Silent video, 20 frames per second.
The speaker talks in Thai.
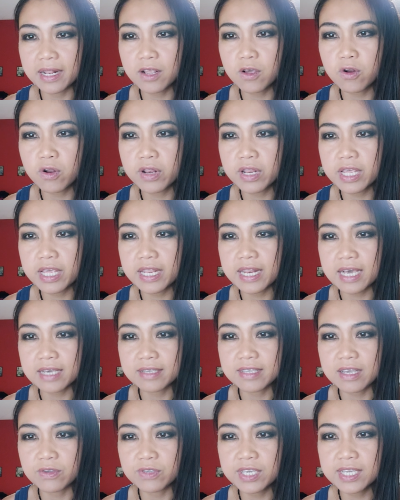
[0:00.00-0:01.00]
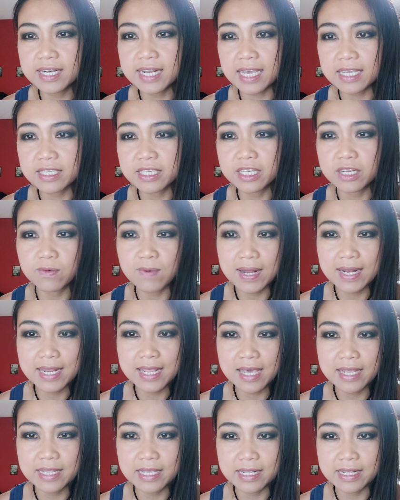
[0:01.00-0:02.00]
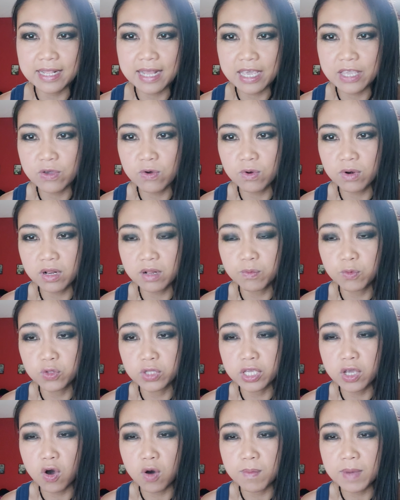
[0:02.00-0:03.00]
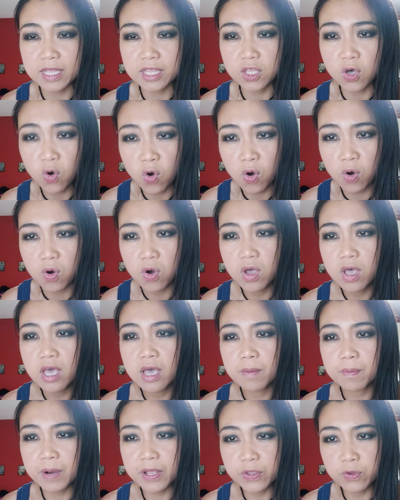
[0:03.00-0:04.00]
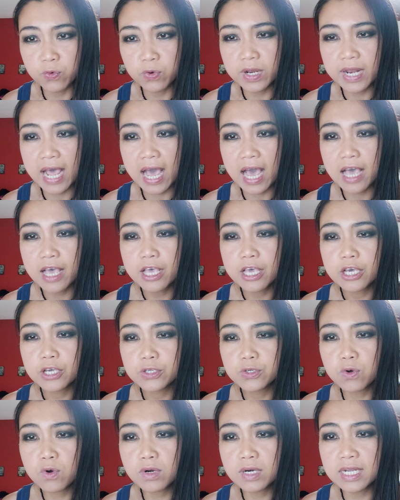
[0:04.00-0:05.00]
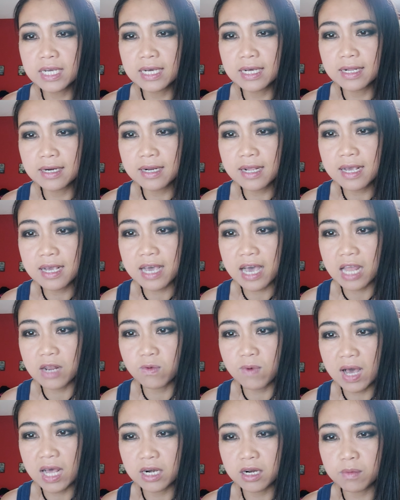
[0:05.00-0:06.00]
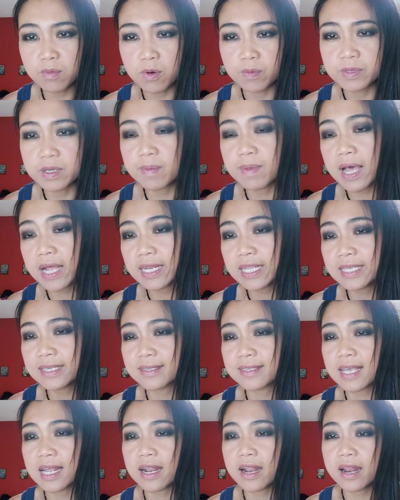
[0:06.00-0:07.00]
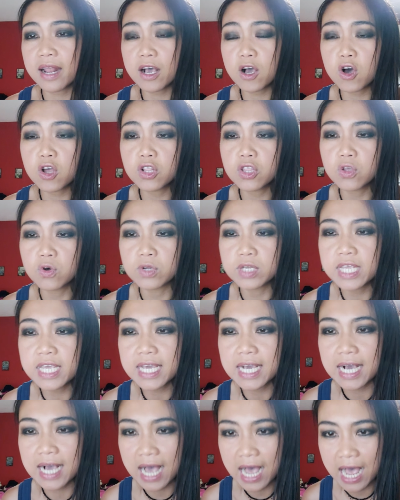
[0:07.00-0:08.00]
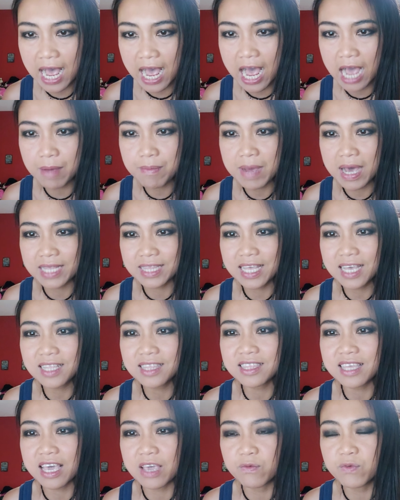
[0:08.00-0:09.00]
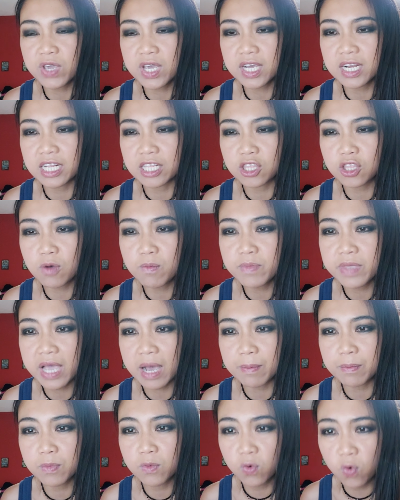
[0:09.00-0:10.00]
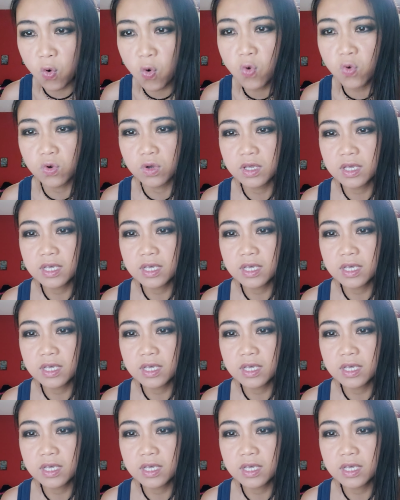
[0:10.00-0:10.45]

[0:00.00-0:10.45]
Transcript: นกรณี นางสาวยิ่งรักชินวัตรในอดีตนายกรัฐมนตรีออกมาโต้ประยุทธ์นะช่วงหนึ่งเรื่องการวางระบบชำระหนี้สาธารณะก้อนโตที่ค้างมาตั้งแต่วิกฤตต้มยำกุ้ง